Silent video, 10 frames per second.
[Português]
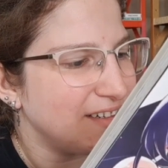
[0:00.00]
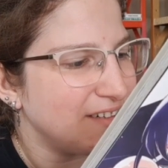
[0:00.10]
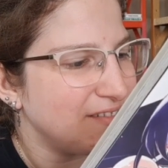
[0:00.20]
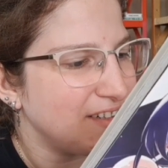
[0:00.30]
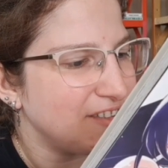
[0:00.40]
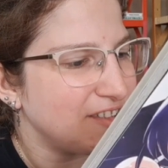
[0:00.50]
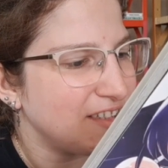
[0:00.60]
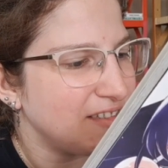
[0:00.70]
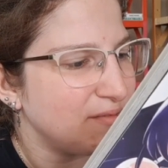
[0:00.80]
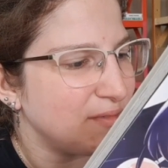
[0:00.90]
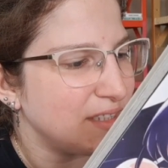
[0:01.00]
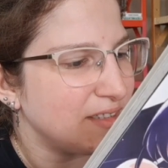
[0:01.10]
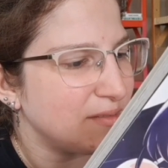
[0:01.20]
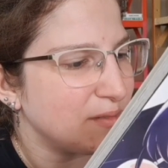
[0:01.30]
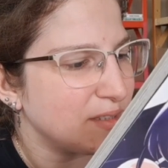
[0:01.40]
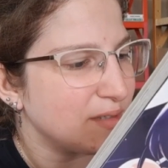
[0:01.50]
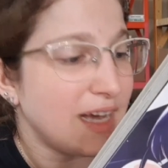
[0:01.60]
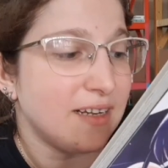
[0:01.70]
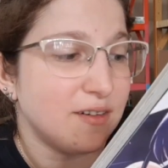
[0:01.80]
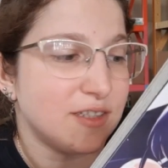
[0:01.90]
eu venho adquirindo mais
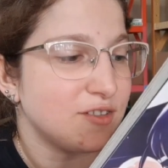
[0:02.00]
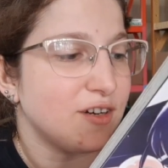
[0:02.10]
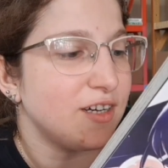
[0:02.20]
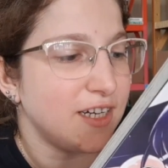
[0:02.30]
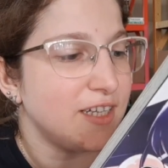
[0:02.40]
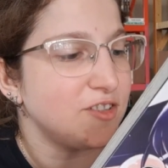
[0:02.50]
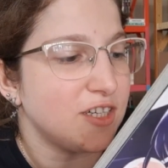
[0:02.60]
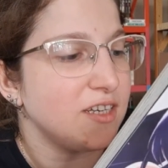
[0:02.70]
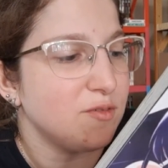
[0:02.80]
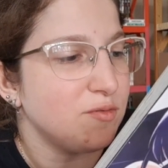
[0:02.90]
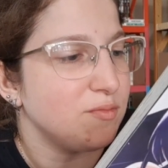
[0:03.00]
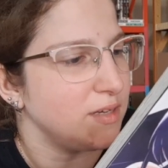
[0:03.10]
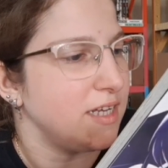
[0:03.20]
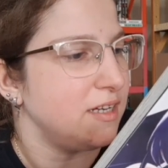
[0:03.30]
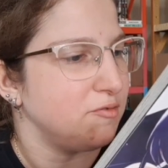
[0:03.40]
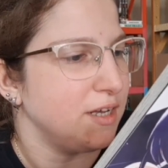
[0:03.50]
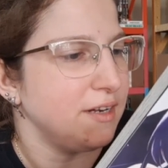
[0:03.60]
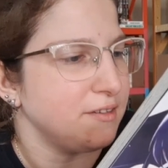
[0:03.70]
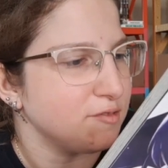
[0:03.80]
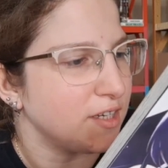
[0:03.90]
Ah, não, é só adquirir ele ou
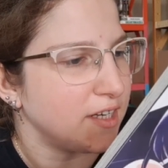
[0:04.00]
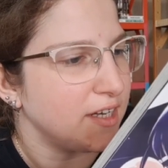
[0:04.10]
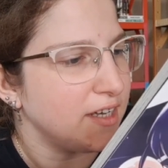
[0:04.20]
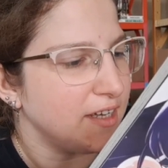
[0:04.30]
ela, não sei.